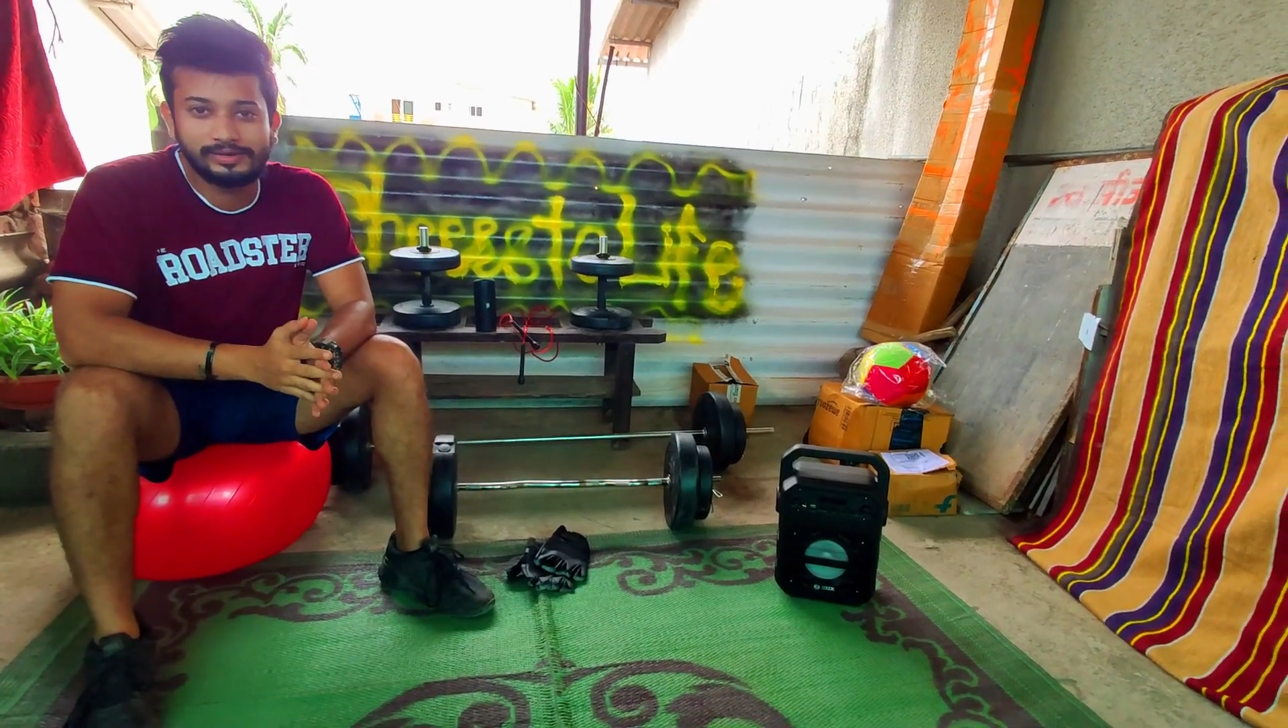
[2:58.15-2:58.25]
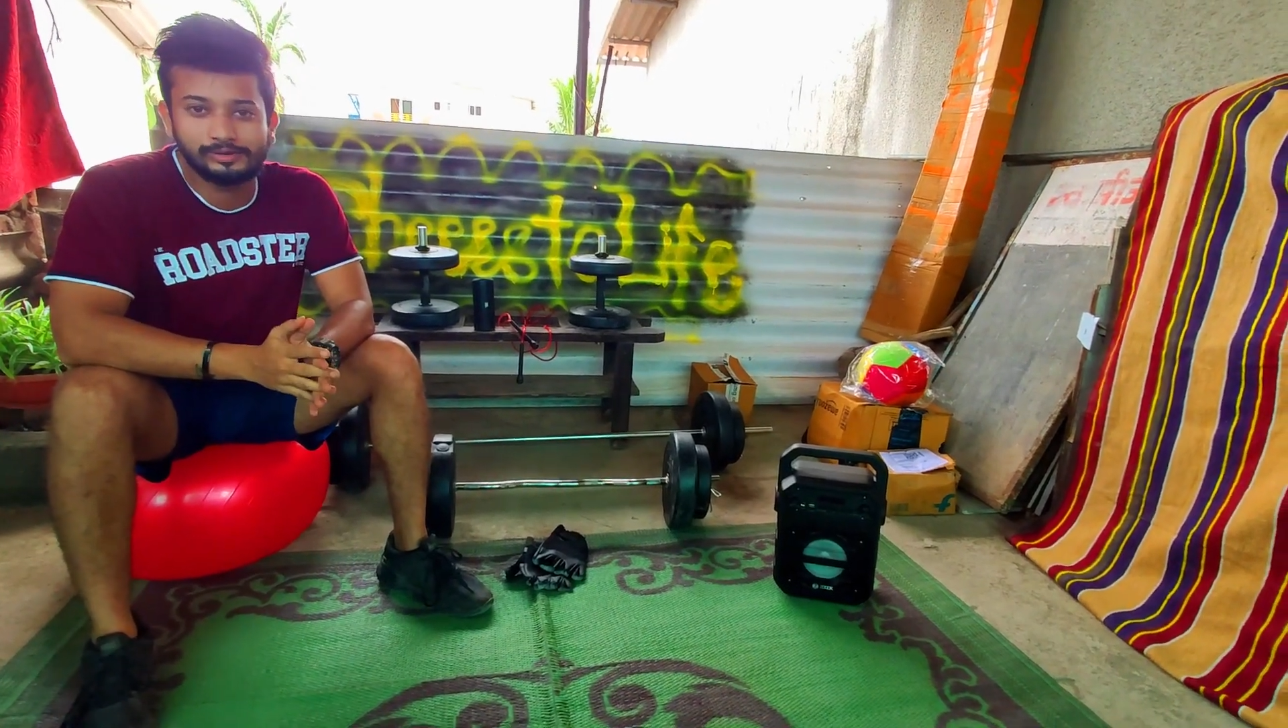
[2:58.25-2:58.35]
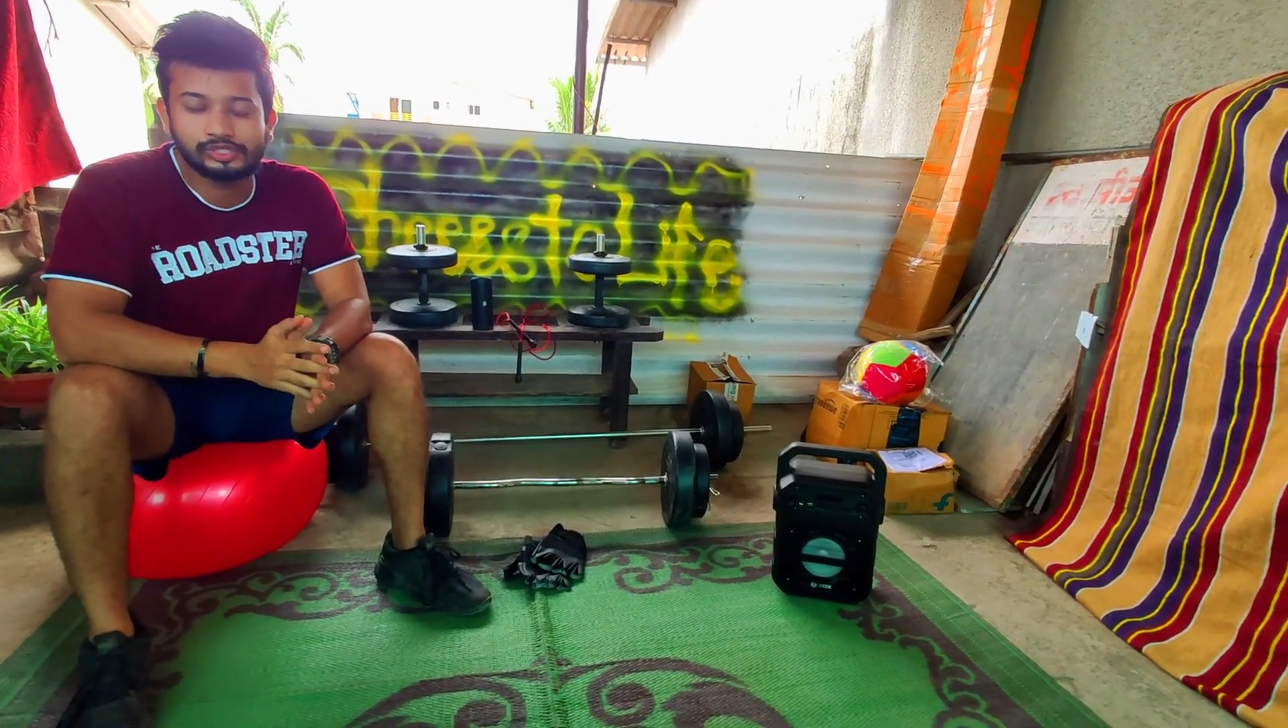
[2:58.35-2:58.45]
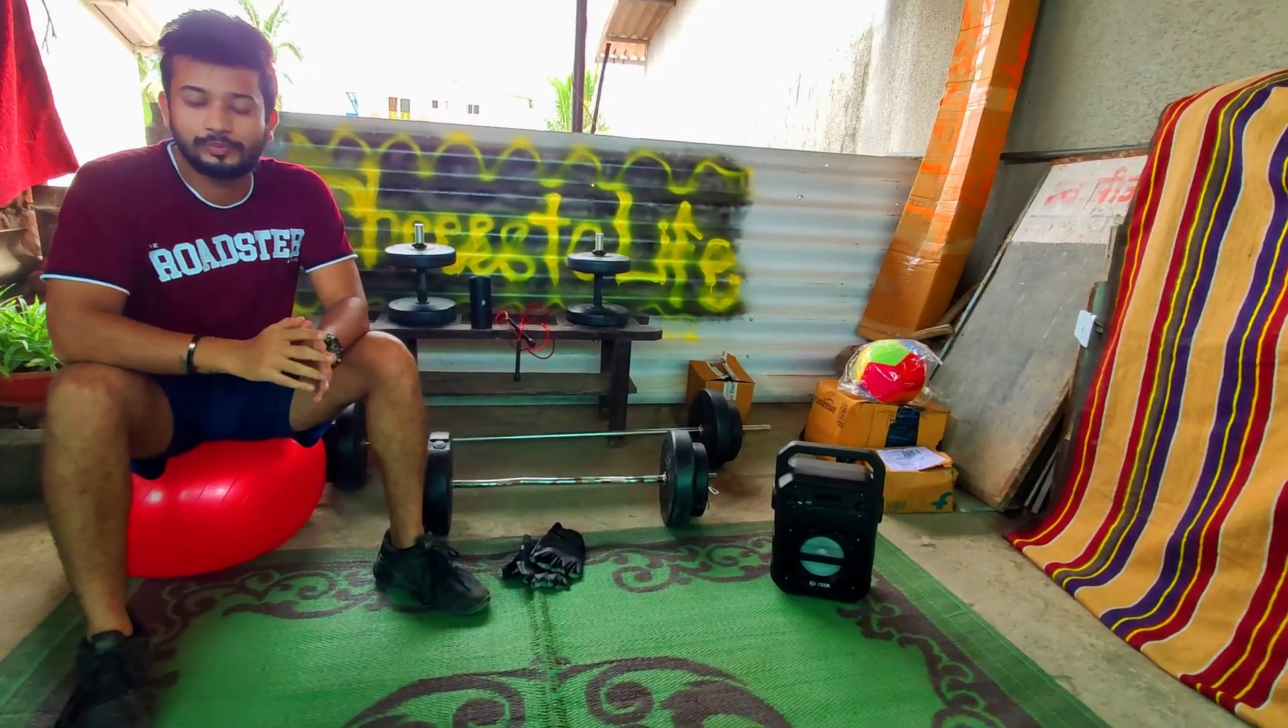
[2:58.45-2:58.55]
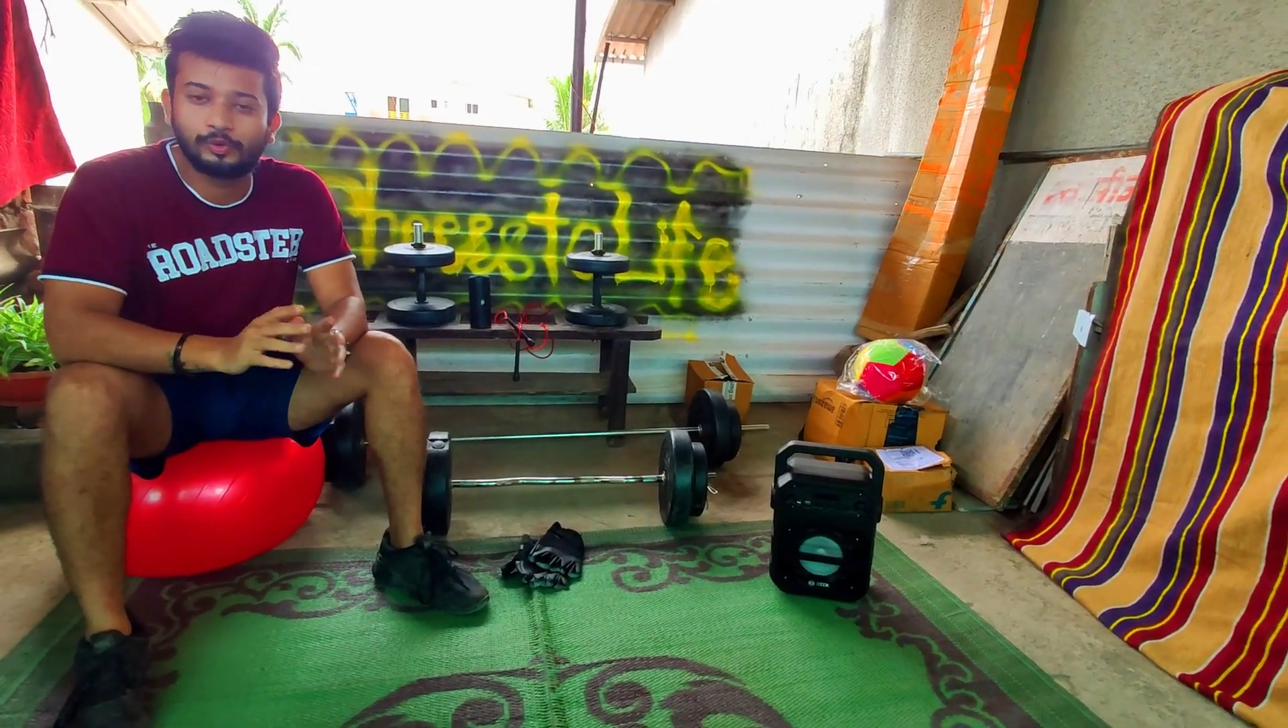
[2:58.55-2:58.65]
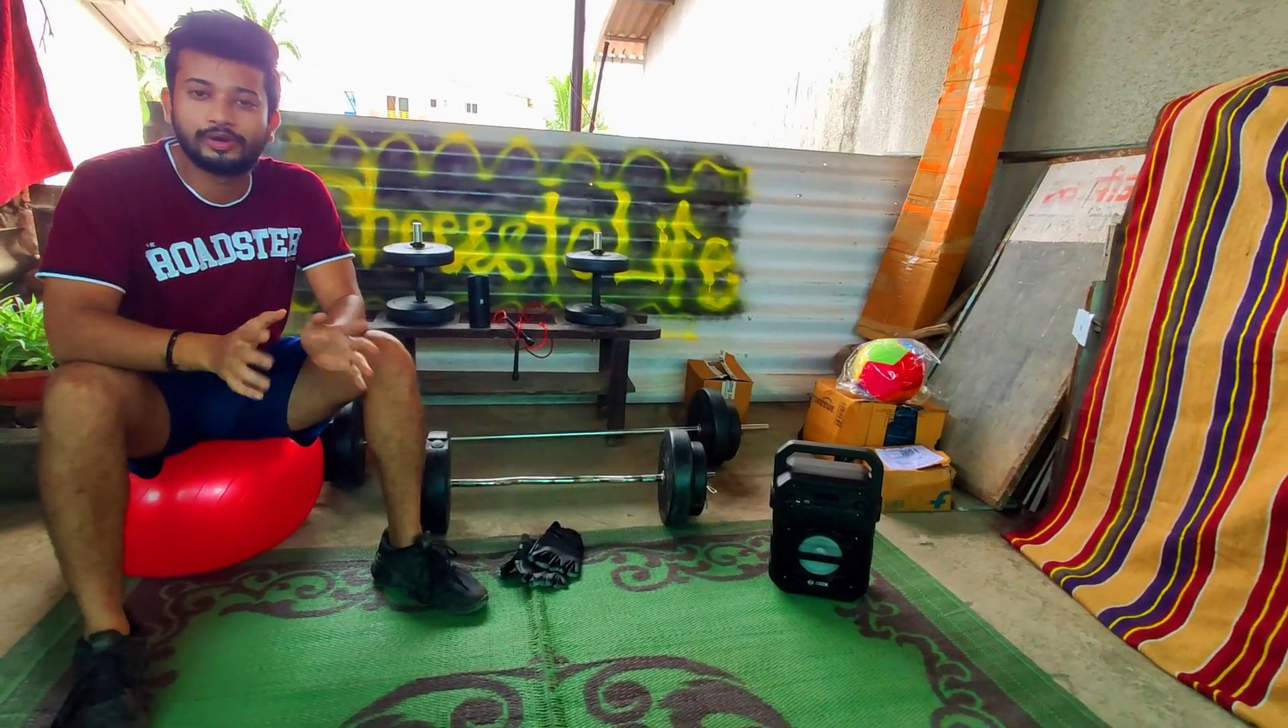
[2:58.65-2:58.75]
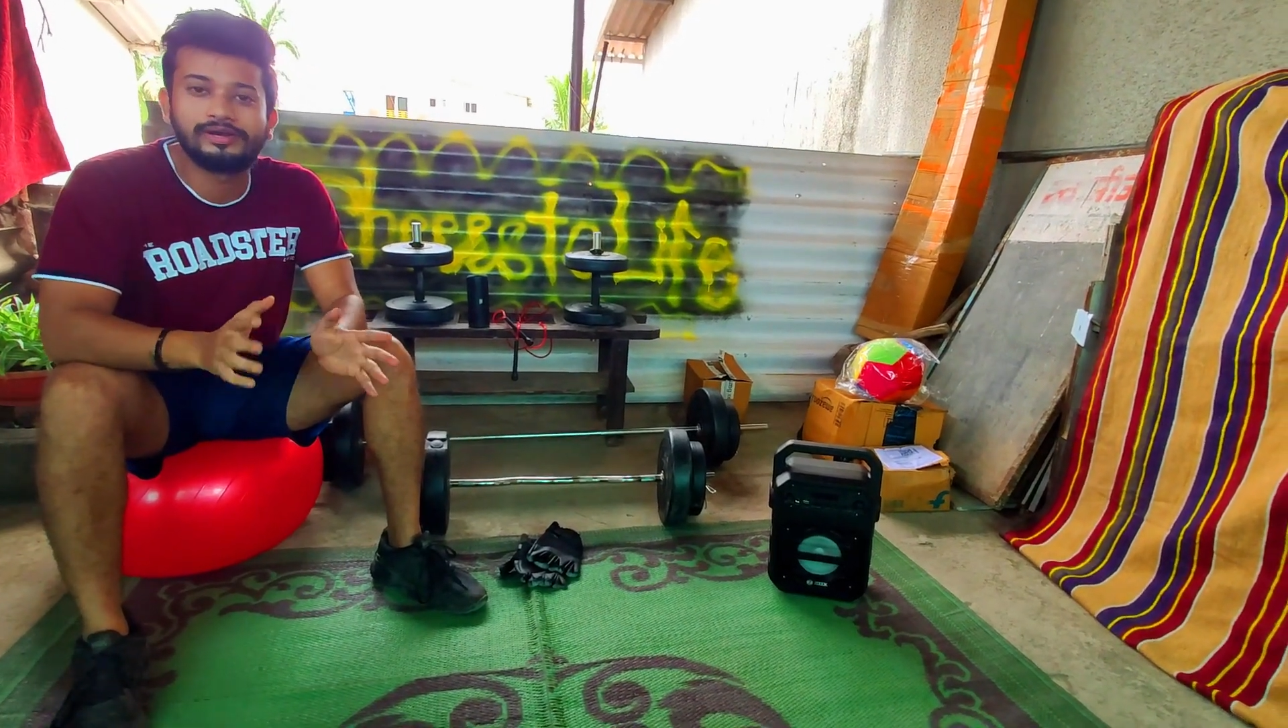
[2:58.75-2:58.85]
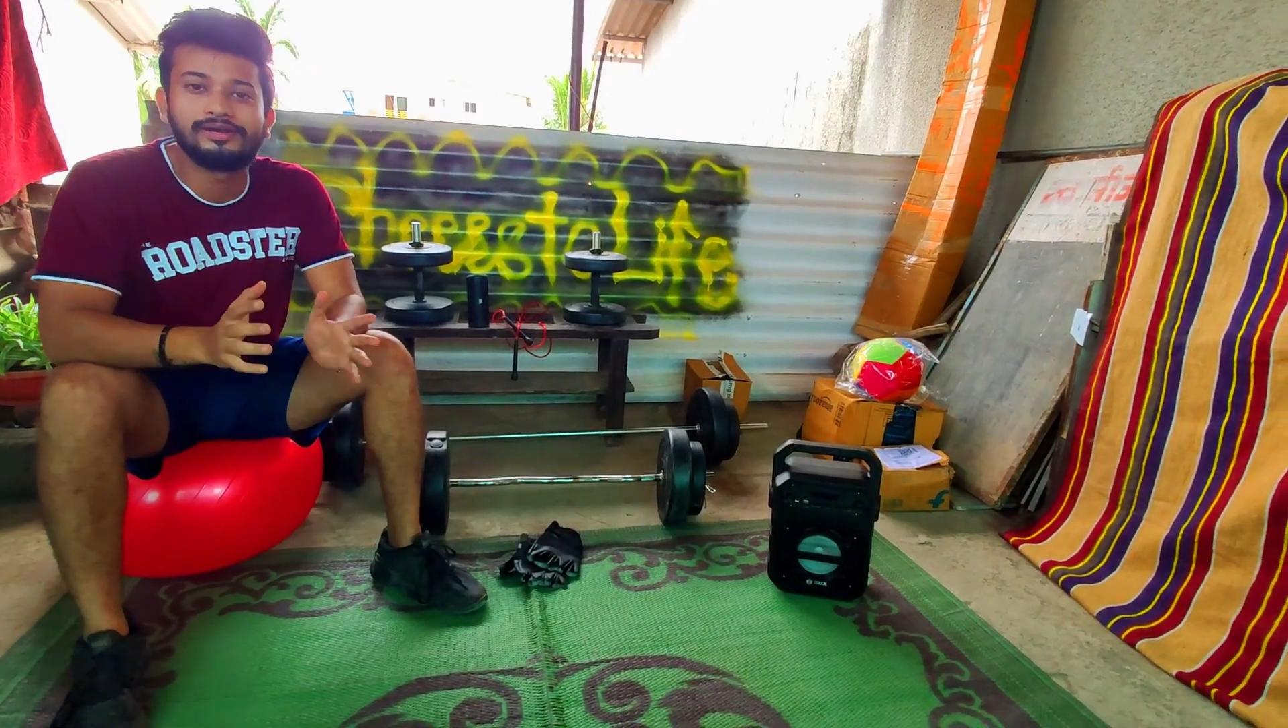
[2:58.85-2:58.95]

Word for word: हैं उसकी पूरी